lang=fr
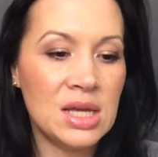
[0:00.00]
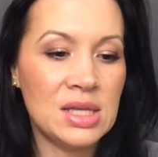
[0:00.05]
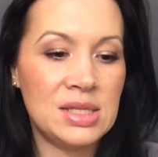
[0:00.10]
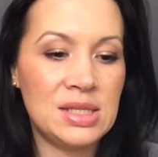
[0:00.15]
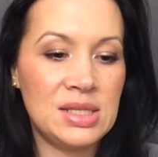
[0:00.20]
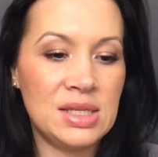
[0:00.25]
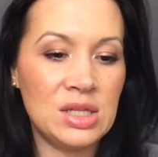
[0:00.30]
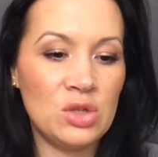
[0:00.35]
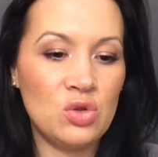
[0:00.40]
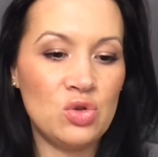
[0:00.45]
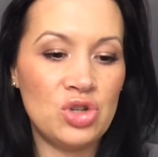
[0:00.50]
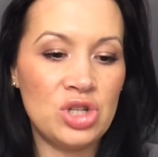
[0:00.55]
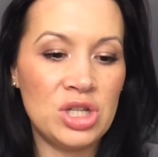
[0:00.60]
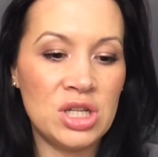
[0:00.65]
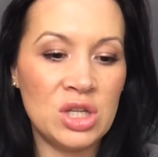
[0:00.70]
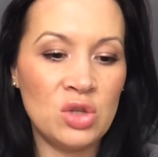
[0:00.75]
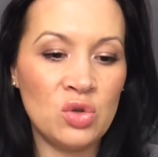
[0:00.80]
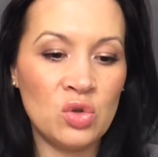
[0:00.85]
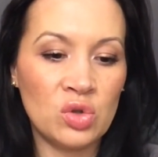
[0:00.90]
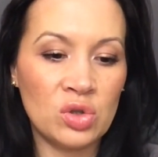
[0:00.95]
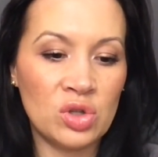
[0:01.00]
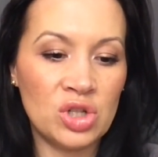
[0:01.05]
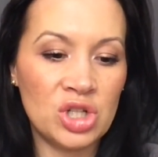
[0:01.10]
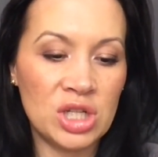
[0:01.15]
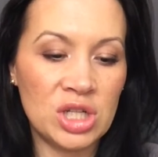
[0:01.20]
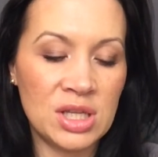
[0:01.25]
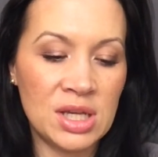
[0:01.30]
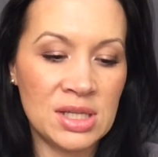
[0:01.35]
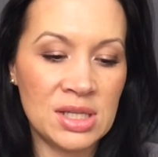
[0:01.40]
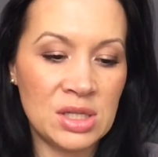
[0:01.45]
c'est de chez
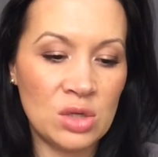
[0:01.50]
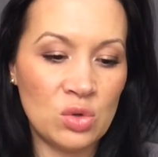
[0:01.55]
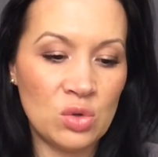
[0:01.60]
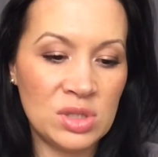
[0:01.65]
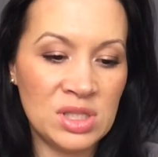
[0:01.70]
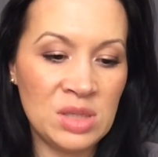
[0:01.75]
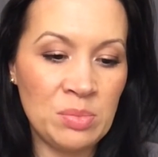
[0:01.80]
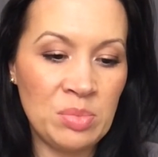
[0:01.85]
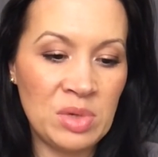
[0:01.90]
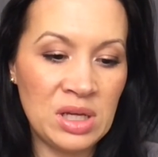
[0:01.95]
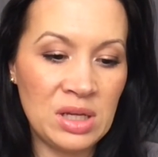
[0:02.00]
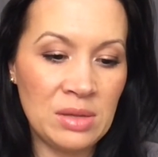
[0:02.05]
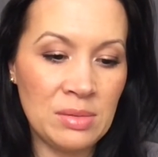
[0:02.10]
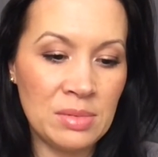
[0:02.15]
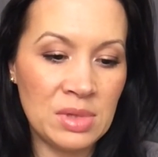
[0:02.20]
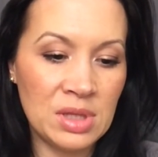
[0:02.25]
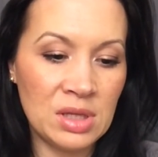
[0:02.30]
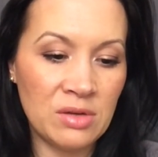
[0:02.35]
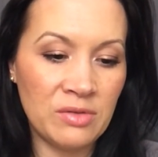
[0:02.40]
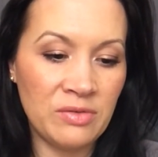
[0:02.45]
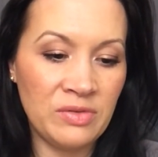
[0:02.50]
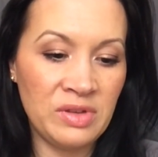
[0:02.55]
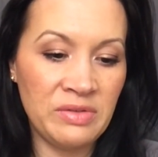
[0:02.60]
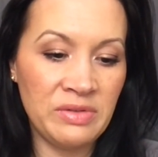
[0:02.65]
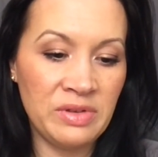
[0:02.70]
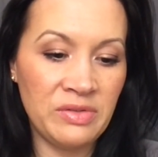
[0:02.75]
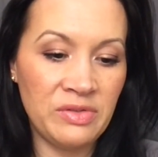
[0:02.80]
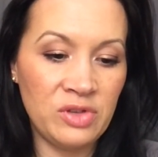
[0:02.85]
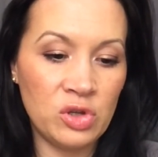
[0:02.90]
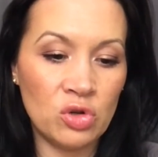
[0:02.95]
Neutrogena, c'est le Deep Clean
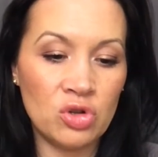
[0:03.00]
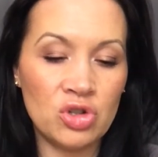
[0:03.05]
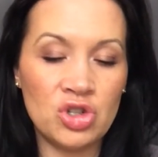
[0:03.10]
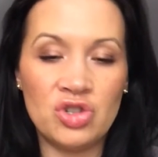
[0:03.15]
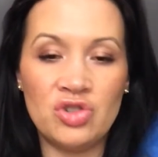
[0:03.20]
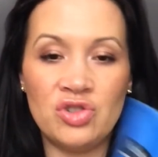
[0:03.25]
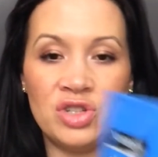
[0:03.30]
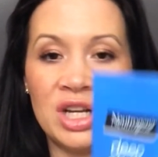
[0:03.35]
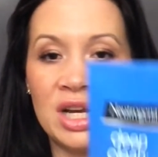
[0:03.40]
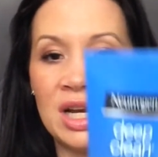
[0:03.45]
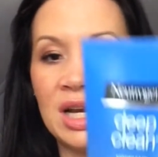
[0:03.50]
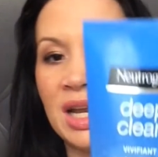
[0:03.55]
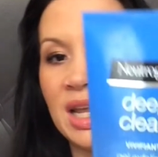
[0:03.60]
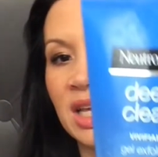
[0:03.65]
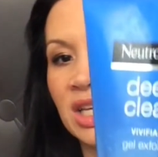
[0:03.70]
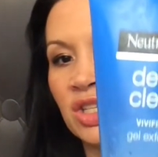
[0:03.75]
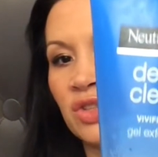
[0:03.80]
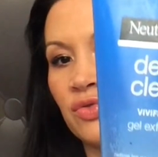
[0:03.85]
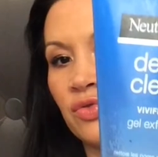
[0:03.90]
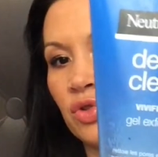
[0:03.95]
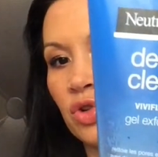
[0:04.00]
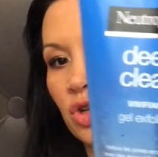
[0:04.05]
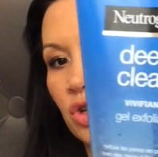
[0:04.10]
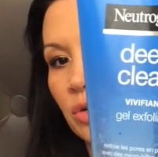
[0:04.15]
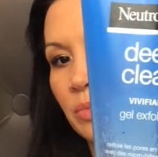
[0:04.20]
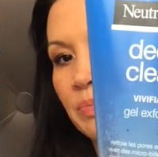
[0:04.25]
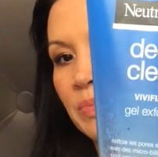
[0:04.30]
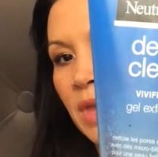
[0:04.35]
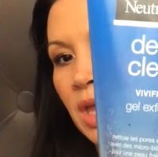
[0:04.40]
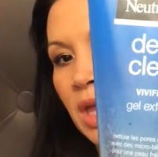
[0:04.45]
Vivifiant Gel Exfoliant.